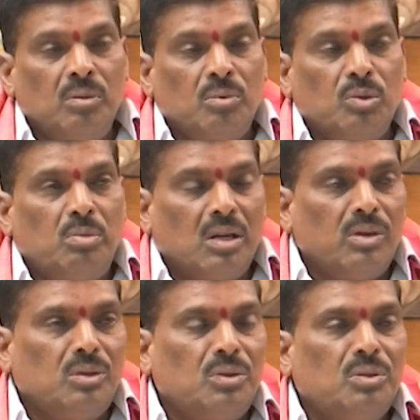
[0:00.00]
ఇప్పుడు
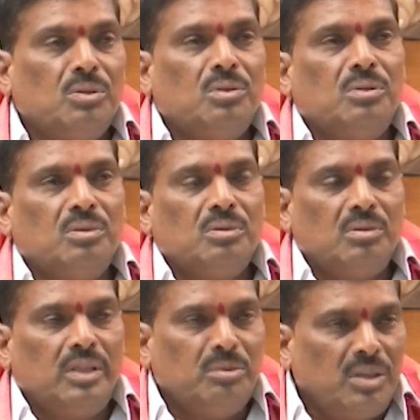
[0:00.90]
భగవంతుడు
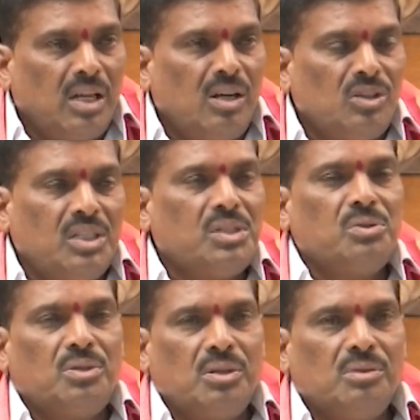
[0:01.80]
ఏం చేయాలో
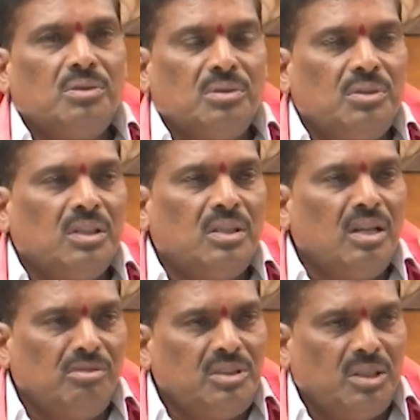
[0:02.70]
చేస్తుంటాడు ఇక
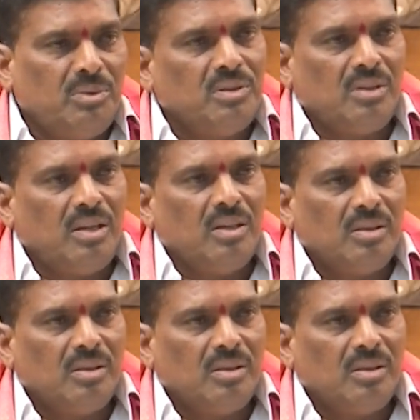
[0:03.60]
దాని విషయం ఎందుకు